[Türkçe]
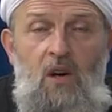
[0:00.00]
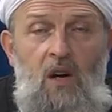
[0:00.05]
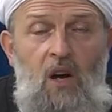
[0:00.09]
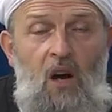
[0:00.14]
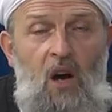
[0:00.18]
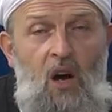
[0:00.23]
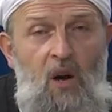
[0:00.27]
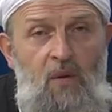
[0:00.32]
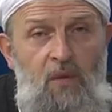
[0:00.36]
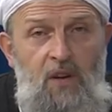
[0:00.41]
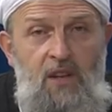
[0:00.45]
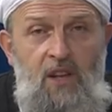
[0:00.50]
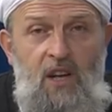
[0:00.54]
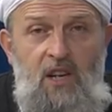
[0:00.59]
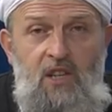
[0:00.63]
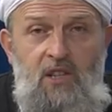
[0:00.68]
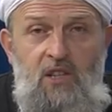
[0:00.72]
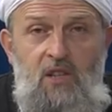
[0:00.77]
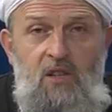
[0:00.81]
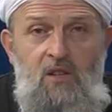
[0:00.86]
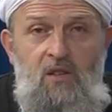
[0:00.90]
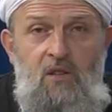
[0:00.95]

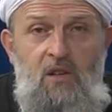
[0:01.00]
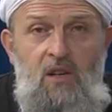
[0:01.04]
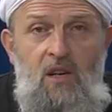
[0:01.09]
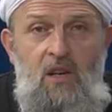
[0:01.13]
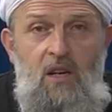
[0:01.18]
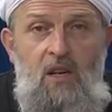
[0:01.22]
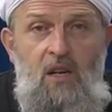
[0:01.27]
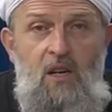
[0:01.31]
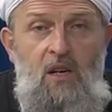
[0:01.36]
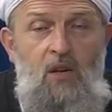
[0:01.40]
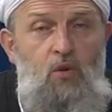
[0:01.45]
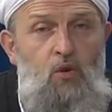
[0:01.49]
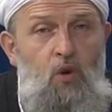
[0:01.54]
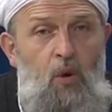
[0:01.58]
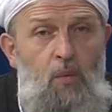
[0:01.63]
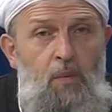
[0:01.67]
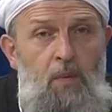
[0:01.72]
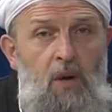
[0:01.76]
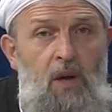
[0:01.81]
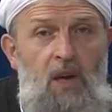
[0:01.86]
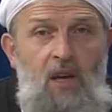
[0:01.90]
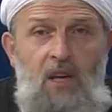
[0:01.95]
Affedersiniz.
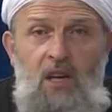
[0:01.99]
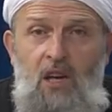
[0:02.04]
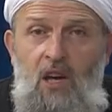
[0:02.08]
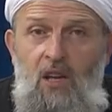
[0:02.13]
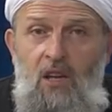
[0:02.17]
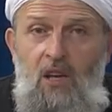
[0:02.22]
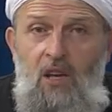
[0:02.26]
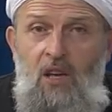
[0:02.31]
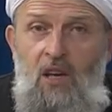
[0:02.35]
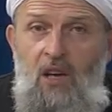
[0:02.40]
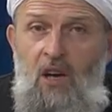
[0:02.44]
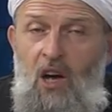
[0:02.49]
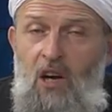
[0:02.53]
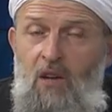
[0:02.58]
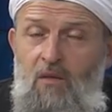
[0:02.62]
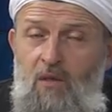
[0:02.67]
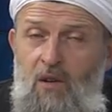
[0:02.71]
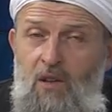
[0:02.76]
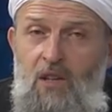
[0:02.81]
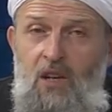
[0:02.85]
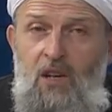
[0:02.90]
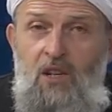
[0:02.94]
Köpeği, kediyi,
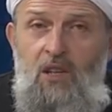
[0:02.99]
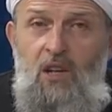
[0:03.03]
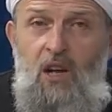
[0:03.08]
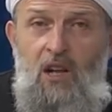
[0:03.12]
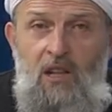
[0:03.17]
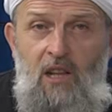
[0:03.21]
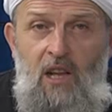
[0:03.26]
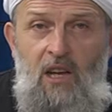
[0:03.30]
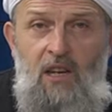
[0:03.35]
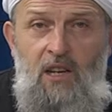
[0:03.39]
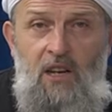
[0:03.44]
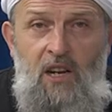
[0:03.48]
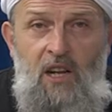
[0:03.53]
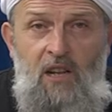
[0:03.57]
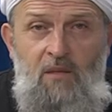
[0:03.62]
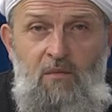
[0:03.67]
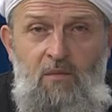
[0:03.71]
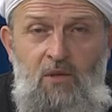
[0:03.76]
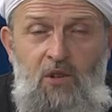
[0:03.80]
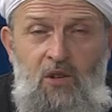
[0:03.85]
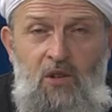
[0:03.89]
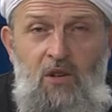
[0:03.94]
hayvanları da Allah
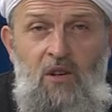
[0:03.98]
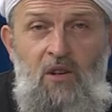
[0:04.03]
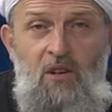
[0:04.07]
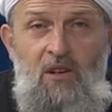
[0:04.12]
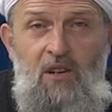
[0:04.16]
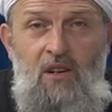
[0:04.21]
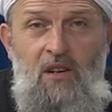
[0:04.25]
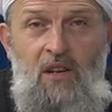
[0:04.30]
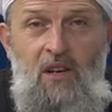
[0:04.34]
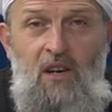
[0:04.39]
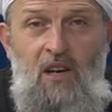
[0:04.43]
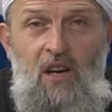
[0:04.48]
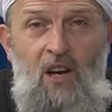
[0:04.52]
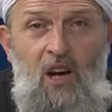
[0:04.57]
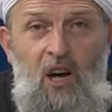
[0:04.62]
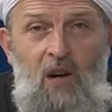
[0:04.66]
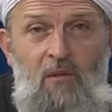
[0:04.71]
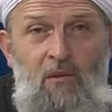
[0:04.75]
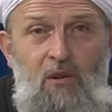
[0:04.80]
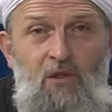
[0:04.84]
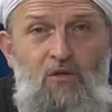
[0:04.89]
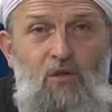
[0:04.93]
yaratmıştır.
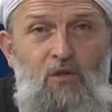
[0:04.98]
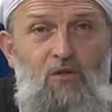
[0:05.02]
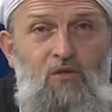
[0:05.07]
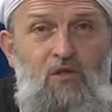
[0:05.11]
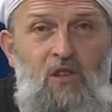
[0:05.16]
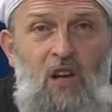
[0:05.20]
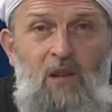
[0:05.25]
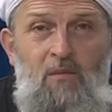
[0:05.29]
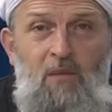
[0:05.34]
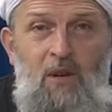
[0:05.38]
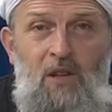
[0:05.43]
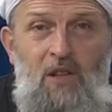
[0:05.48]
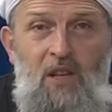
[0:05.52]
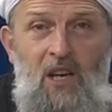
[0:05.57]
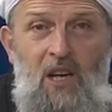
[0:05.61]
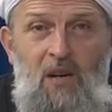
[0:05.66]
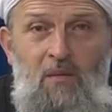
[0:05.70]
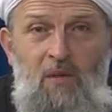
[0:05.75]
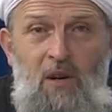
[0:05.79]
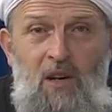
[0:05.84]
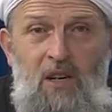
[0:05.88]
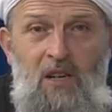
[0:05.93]
Ama sosyal medyaya
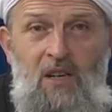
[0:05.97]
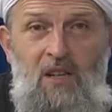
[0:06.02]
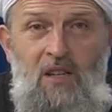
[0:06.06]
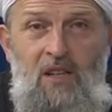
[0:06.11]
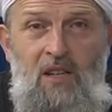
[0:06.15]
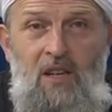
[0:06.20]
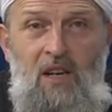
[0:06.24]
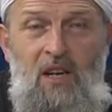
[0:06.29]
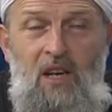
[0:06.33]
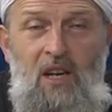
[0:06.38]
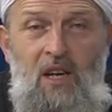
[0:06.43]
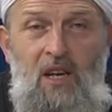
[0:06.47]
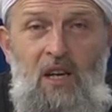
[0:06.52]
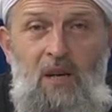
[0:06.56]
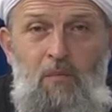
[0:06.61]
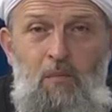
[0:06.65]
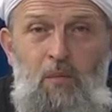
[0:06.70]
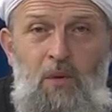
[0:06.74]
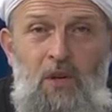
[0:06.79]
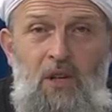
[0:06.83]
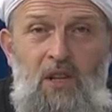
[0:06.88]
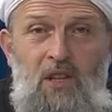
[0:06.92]
bakın
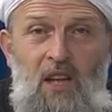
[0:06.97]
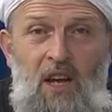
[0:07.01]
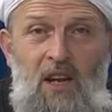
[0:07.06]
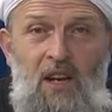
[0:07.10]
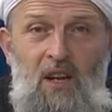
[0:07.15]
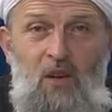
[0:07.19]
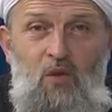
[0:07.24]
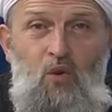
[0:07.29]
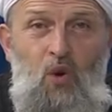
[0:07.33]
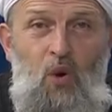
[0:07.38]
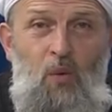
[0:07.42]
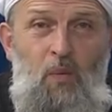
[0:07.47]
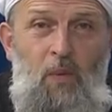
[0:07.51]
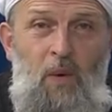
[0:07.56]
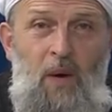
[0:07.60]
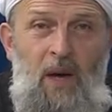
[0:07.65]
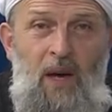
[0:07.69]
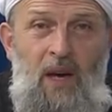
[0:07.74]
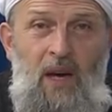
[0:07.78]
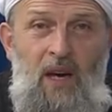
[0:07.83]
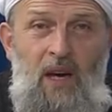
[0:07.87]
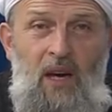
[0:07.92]
bir tane
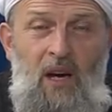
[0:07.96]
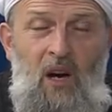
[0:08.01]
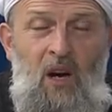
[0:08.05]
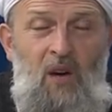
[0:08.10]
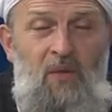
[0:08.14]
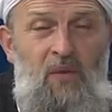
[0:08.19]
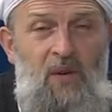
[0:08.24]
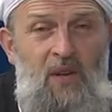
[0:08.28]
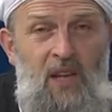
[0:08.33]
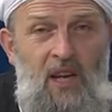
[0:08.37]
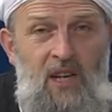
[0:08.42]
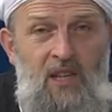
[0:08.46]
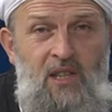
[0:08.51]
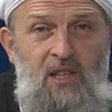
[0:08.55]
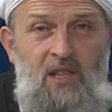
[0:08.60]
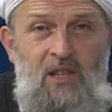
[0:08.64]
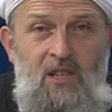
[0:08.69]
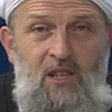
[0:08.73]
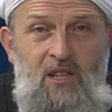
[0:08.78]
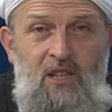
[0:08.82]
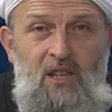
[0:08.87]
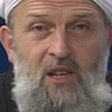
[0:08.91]
köpeğe
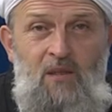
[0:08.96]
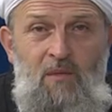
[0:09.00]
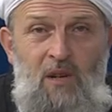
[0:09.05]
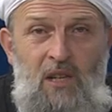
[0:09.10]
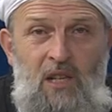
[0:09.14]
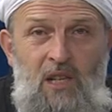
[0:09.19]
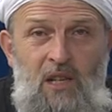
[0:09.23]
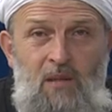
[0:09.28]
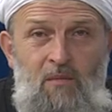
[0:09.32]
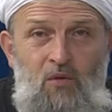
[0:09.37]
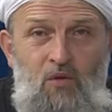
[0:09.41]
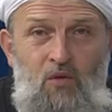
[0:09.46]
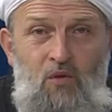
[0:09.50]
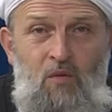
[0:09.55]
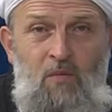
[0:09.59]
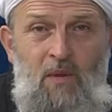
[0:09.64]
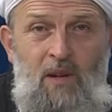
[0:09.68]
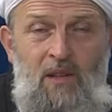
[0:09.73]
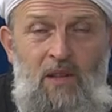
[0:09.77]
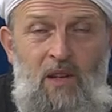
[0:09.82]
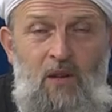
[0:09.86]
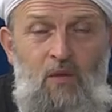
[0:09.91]
affedersiniz kıymetli
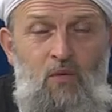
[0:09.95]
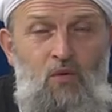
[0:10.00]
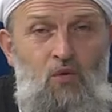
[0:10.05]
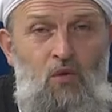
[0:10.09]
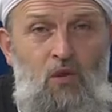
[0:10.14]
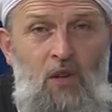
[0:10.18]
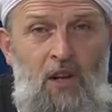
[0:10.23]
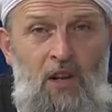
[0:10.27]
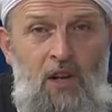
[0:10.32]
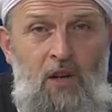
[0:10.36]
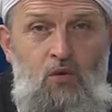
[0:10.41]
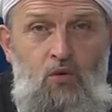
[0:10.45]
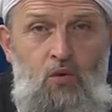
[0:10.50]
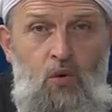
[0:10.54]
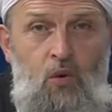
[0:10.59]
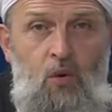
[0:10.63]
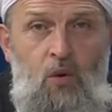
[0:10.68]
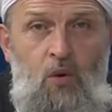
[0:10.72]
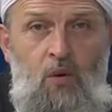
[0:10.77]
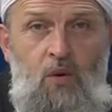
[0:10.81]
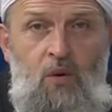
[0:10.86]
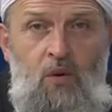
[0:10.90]
Müslümanlar üzülerek
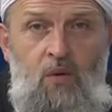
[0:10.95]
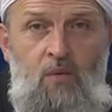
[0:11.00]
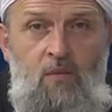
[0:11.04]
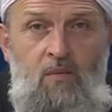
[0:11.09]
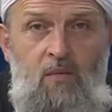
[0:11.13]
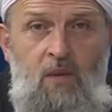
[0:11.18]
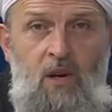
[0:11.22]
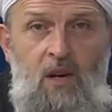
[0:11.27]
söylüyorum.